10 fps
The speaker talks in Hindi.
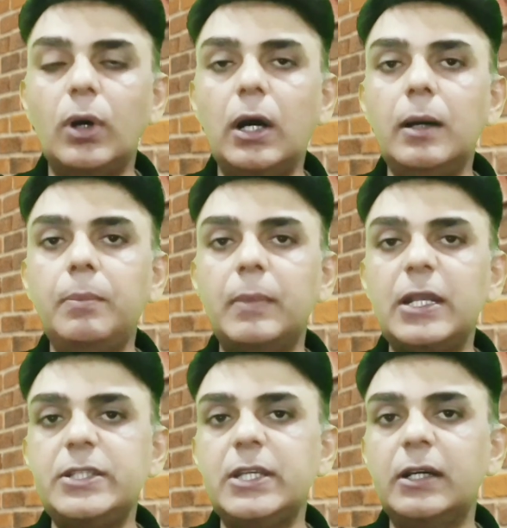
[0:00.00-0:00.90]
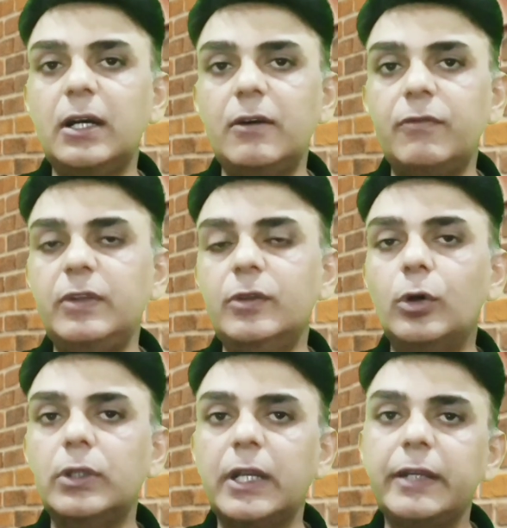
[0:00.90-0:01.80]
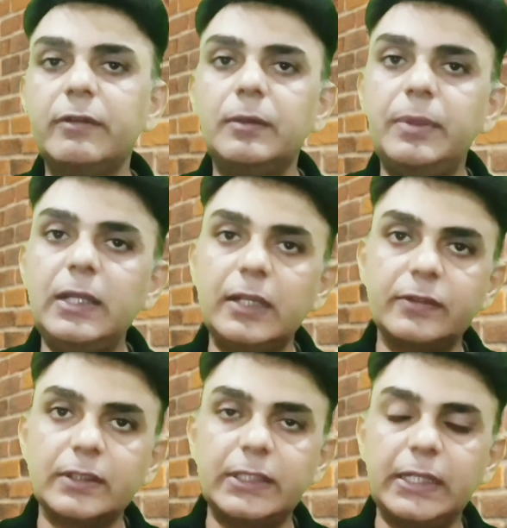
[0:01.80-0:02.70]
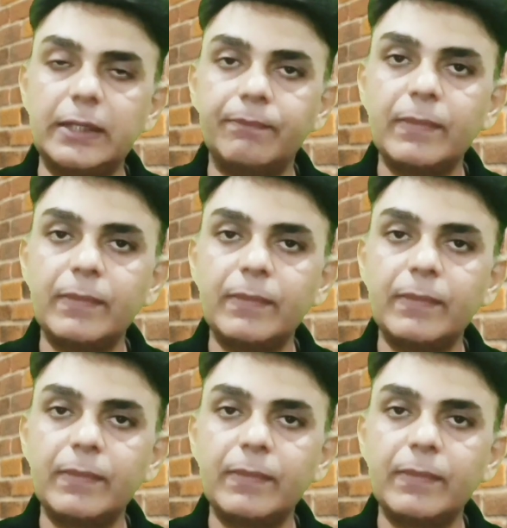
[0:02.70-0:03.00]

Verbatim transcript: आप मलेशिया का वीज़ा ऑन अराइवल भी ले सकते हैं